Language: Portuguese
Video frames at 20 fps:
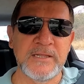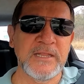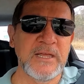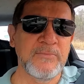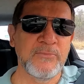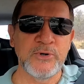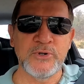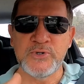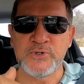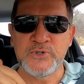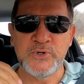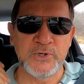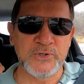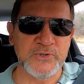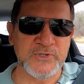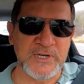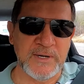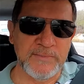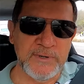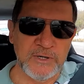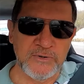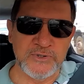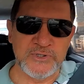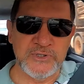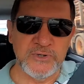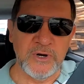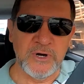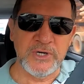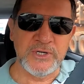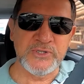E tem muitos outros
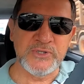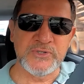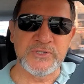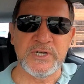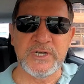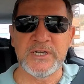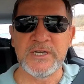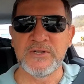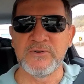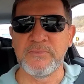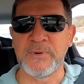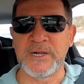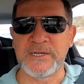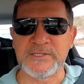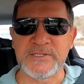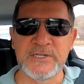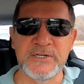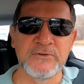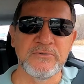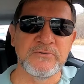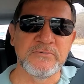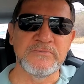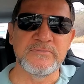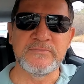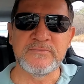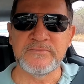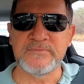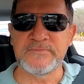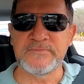amigos nossos aqui no Brasil